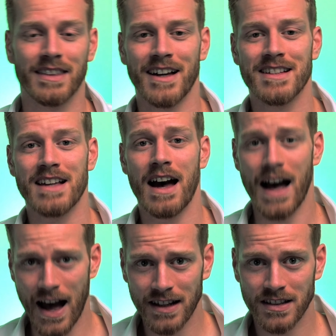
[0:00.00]
Das
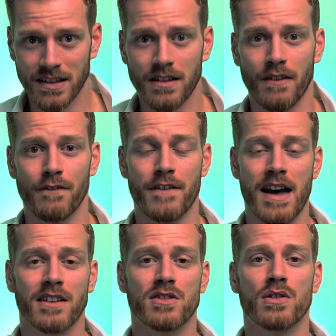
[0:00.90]
achte
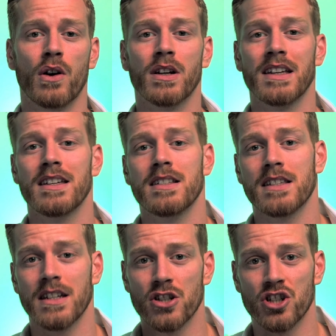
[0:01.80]
Werkzeug
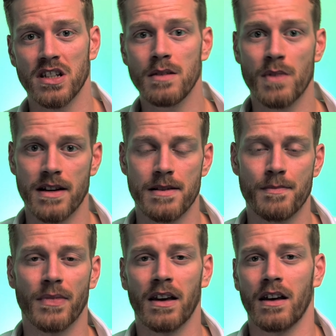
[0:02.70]
ist Gmail.
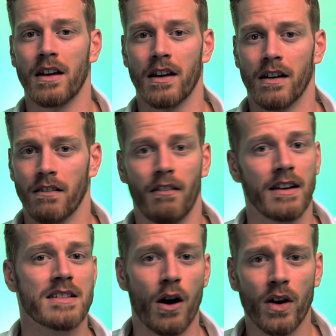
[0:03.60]

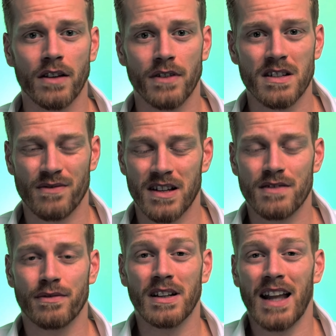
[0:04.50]
Ist auch etwas, was
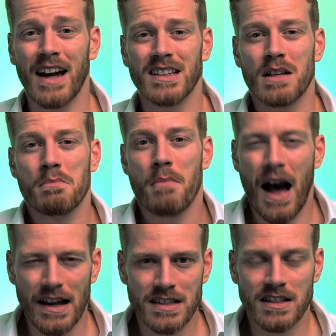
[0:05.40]
vielleicht den
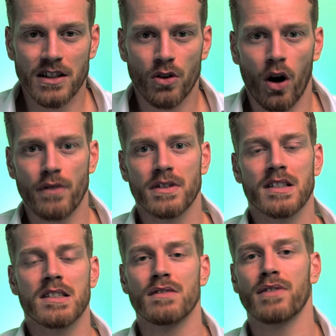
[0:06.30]
meisten geläufig ist.